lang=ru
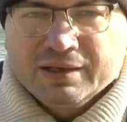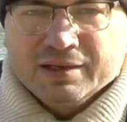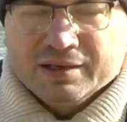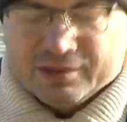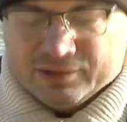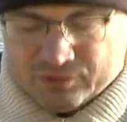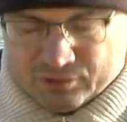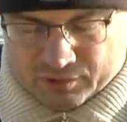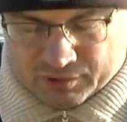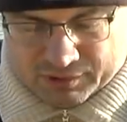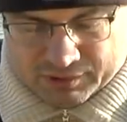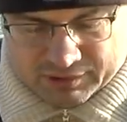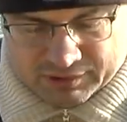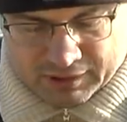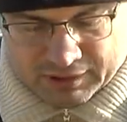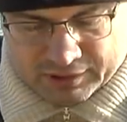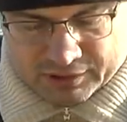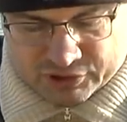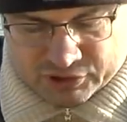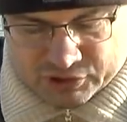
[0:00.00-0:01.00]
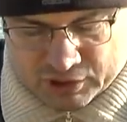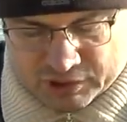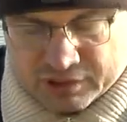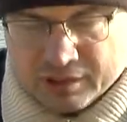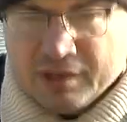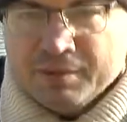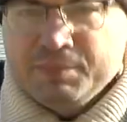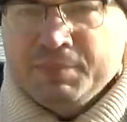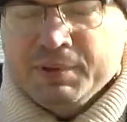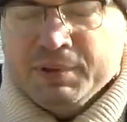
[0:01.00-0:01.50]
который надо
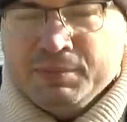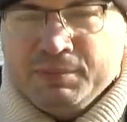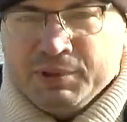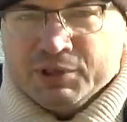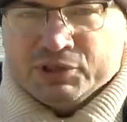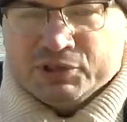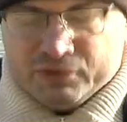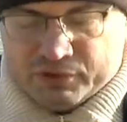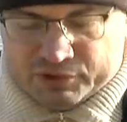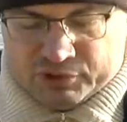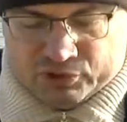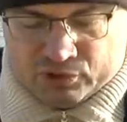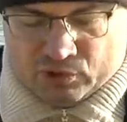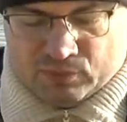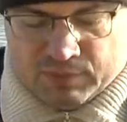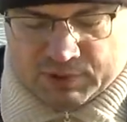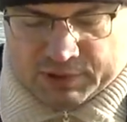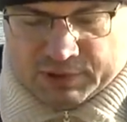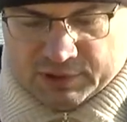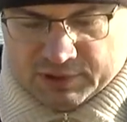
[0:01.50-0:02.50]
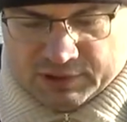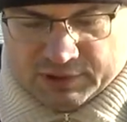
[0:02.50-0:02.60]
тщательно перемешивать, чтобы